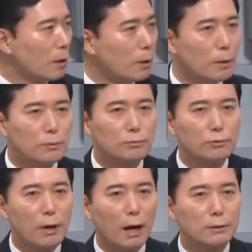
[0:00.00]
아
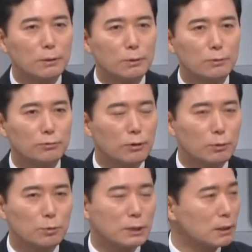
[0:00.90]
누구의 아들이고 누구의
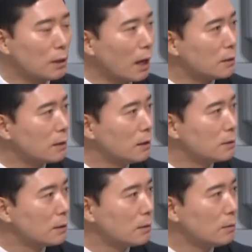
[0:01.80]
동생이다가 알 거
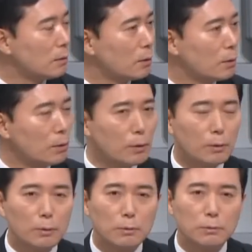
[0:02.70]
아니에요.
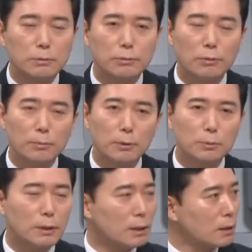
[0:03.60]

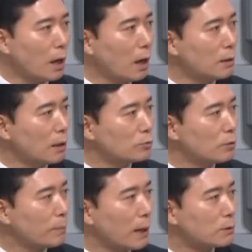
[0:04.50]
그러면 이게 다
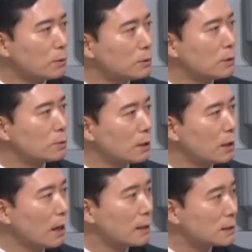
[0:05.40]
나중에 밝혀지라고
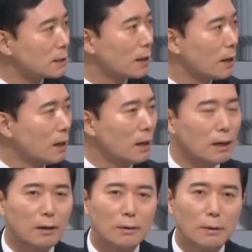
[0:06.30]
생각 안
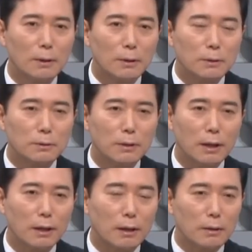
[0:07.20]
했을까.
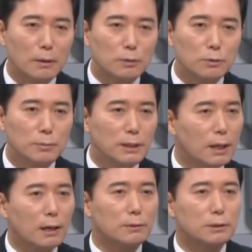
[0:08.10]
근데 좀
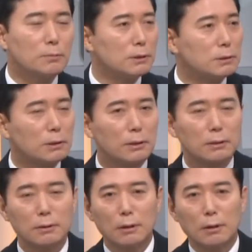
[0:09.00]
이해가는 측면이 있어요.